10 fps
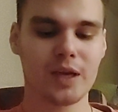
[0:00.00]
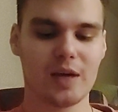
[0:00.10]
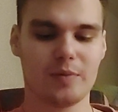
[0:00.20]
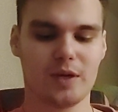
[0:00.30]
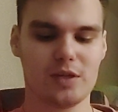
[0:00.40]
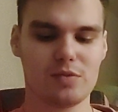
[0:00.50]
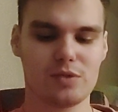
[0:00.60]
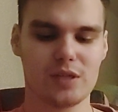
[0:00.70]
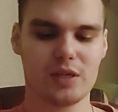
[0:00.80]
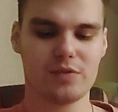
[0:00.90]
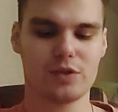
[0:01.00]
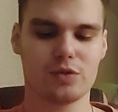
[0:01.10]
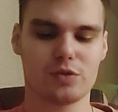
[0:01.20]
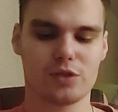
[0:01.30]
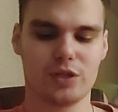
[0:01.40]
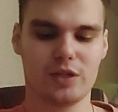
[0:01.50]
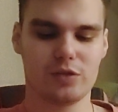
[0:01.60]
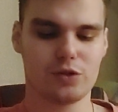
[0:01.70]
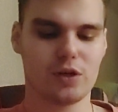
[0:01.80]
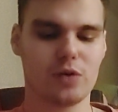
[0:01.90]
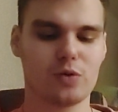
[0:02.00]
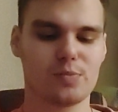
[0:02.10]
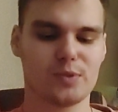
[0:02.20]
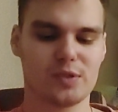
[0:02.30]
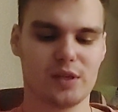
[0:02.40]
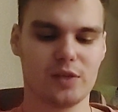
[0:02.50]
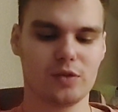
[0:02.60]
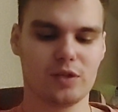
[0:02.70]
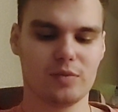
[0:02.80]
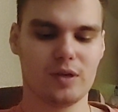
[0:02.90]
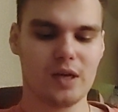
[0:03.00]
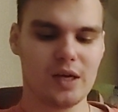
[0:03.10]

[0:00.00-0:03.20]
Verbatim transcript: Опираясь на устаревшие, но, к сожалению, широко распространенные